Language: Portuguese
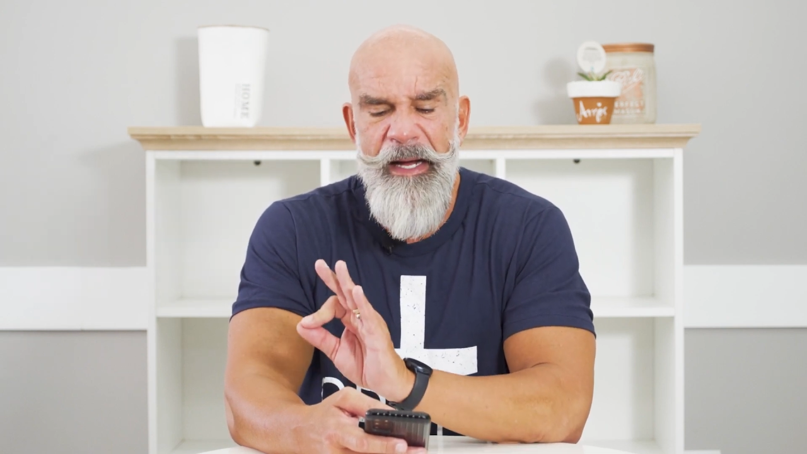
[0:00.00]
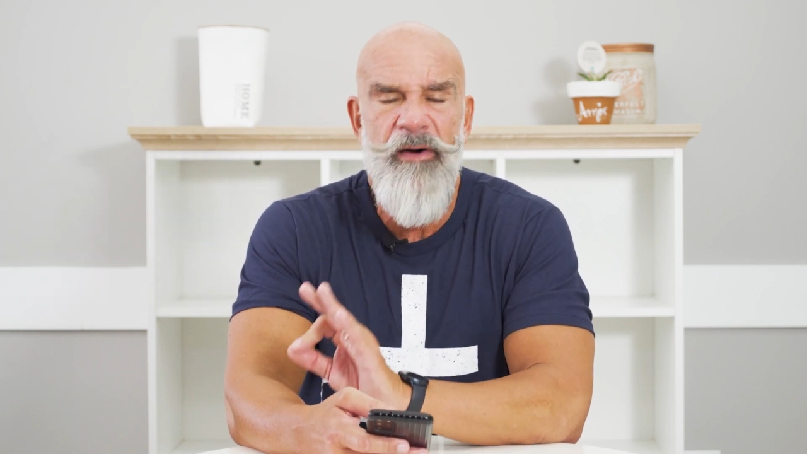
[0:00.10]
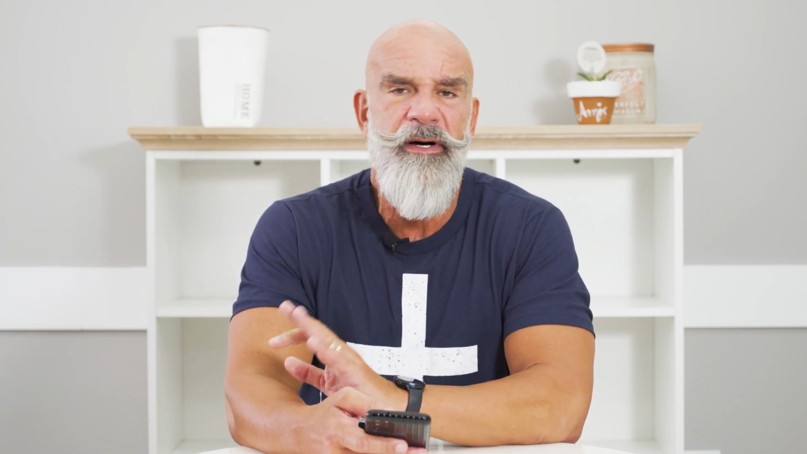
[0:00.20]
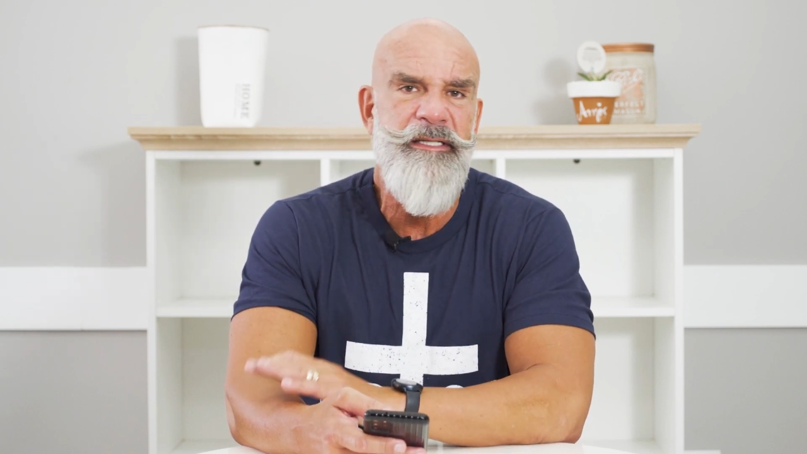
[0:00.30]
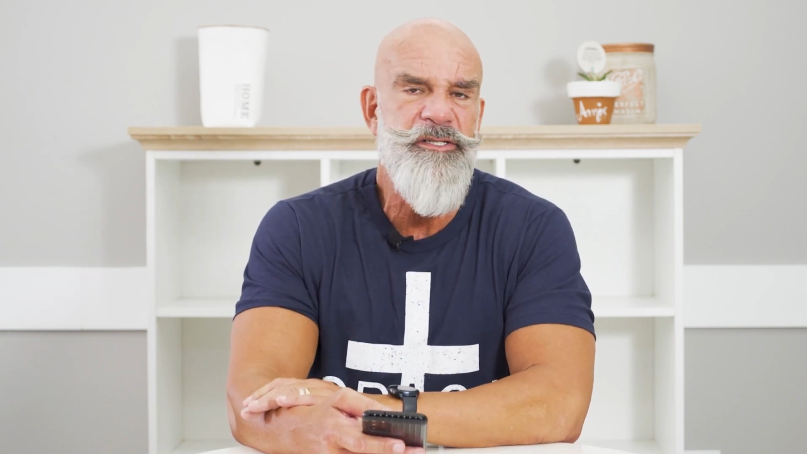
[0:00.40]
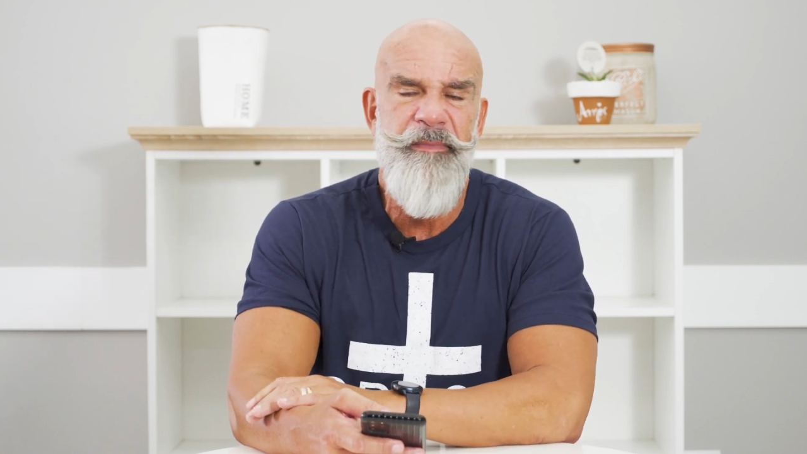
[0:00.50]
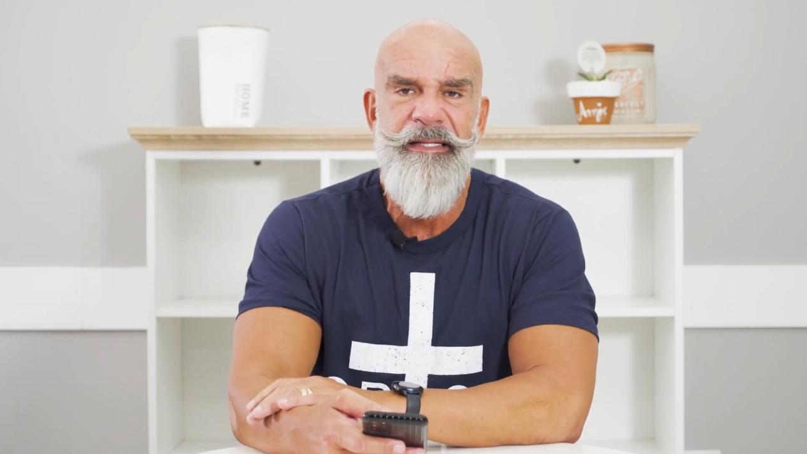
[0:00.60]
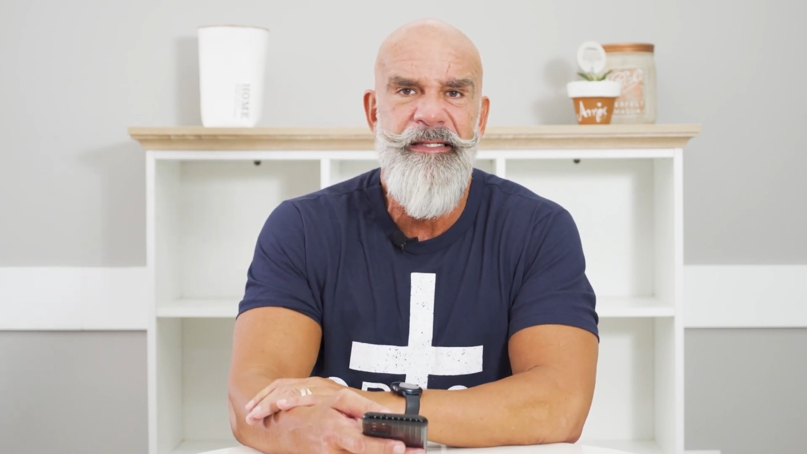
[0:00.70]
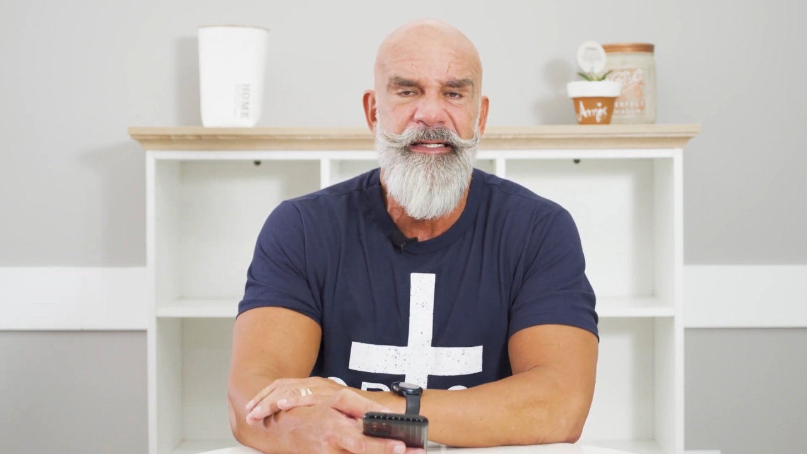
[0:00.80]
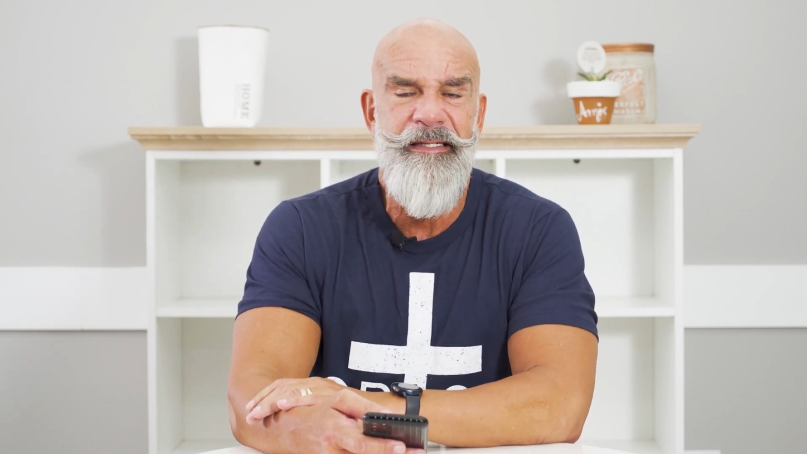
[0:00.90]
a roda de
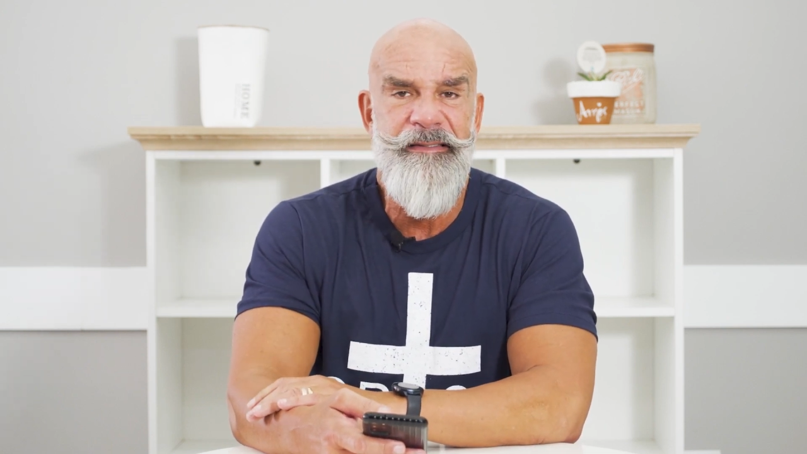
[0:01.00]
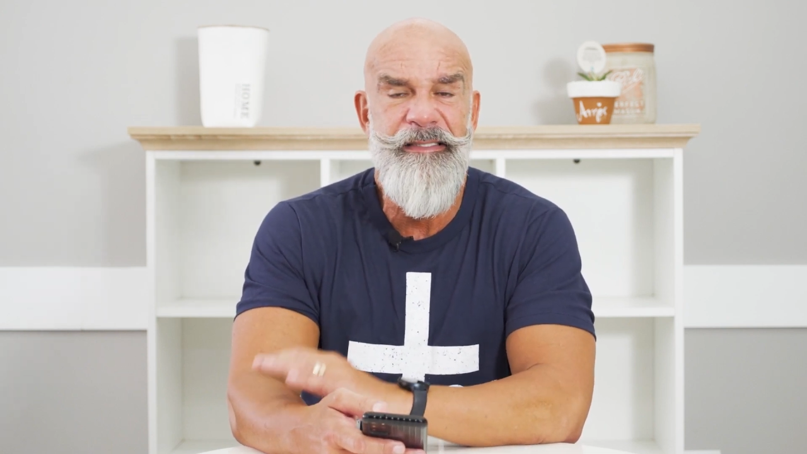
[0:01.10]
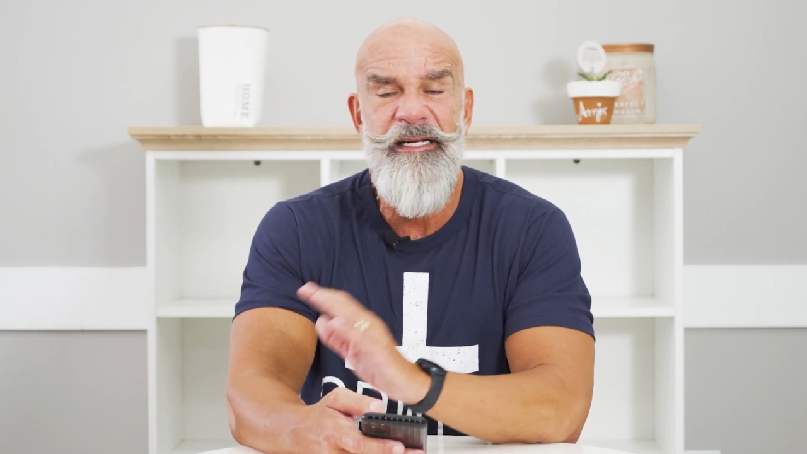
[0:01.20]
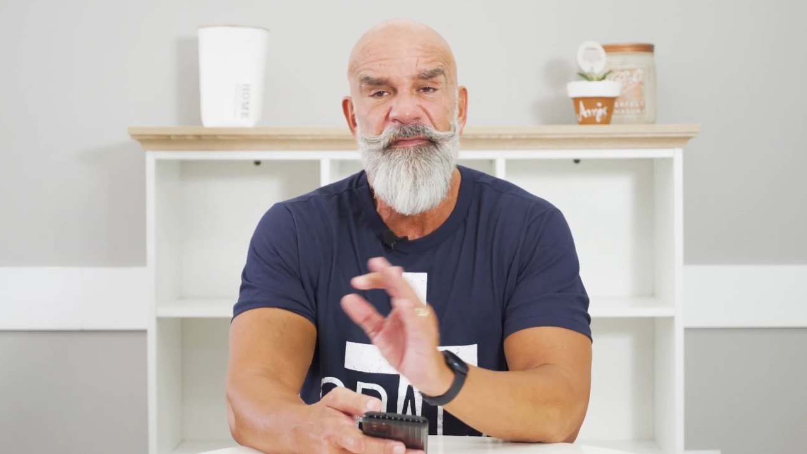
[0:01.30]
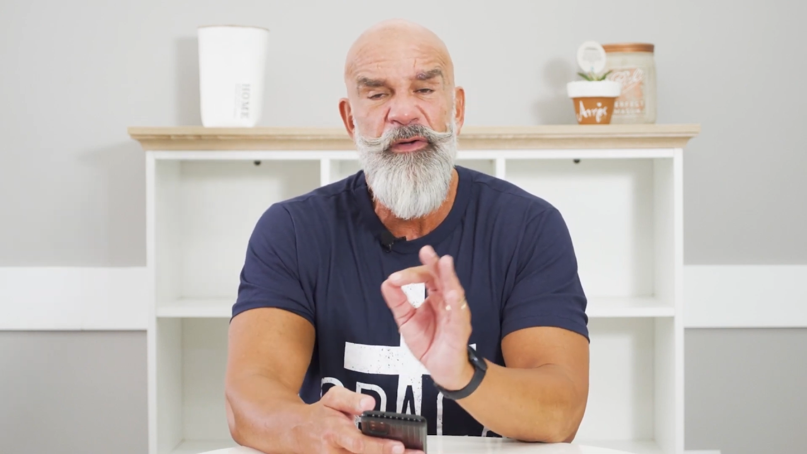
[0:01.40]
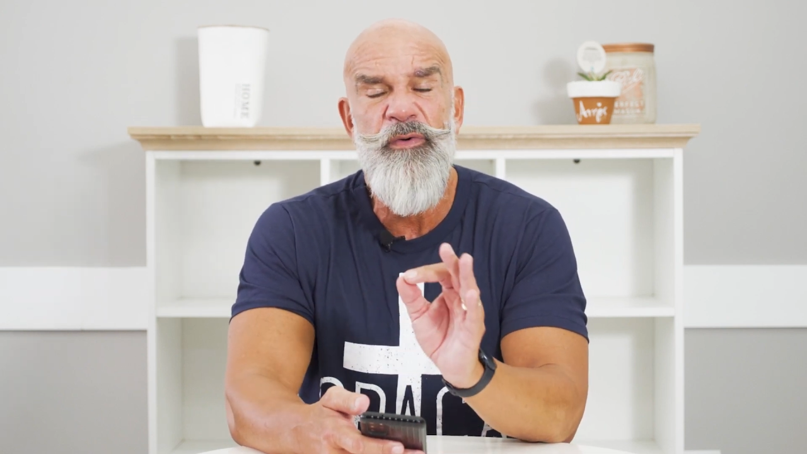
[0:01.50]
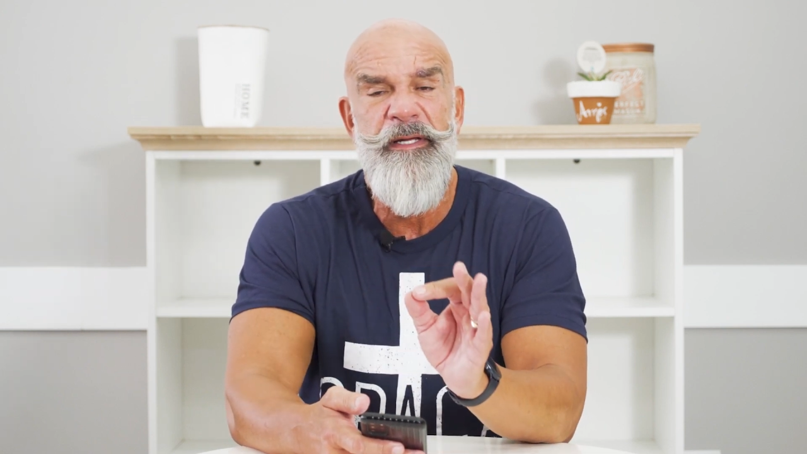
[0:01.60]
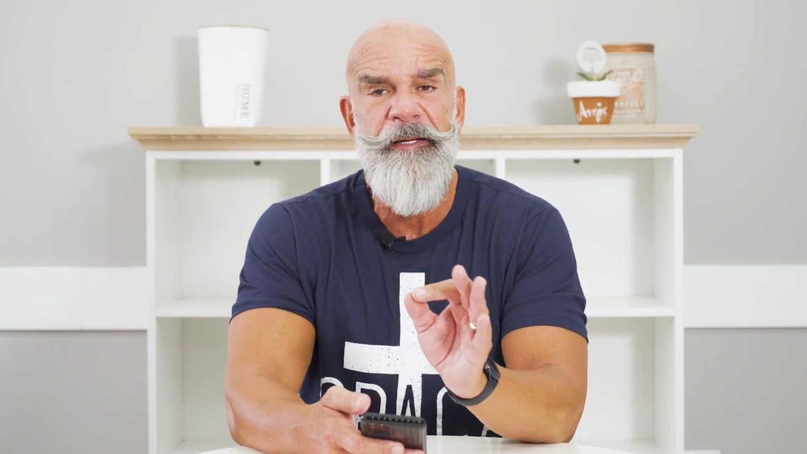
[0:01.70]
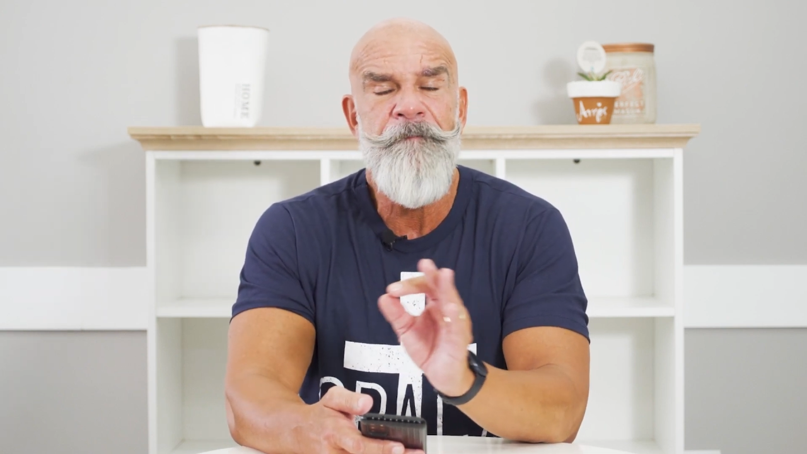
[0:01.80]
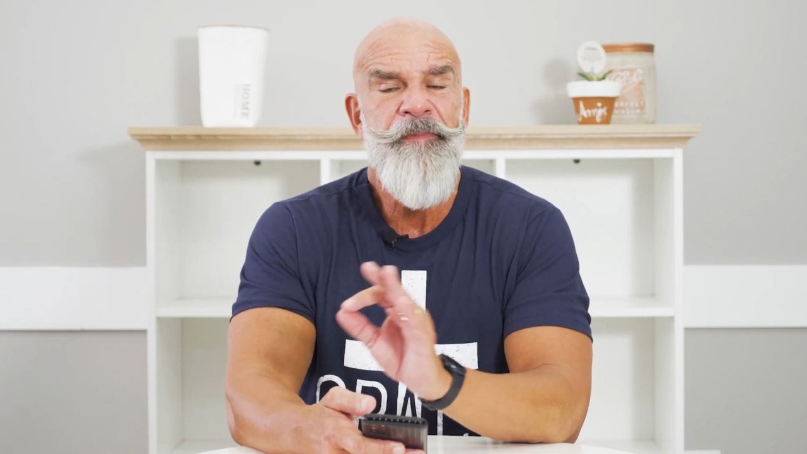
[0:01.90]
madeira. Significa o
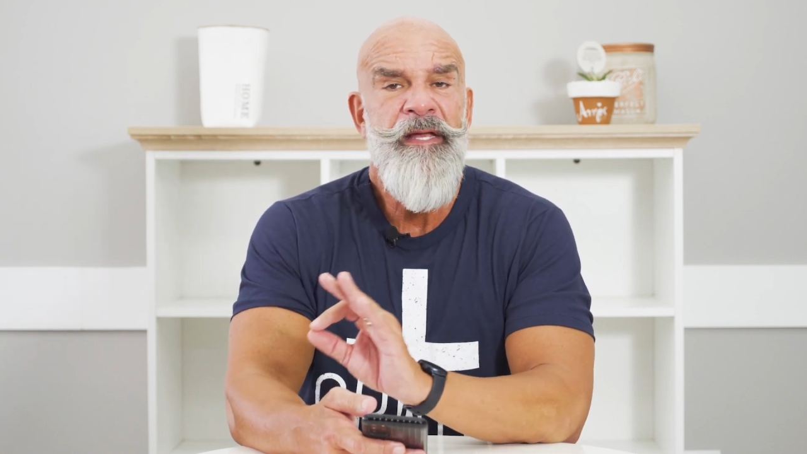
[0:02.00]
quê?